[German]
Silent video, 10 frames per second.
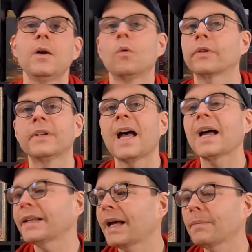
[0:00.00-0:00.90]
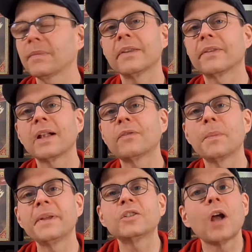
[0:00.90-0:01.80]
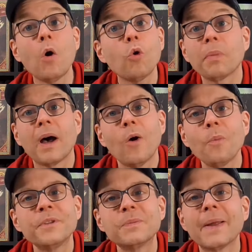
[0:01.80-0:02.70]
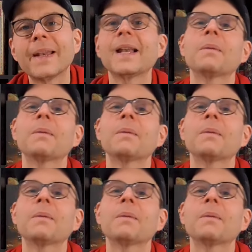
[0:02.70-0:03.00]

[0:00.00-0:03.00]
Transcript: Unsere Nachnamen sind alphabetisch auch überhaupt nicht beieinander,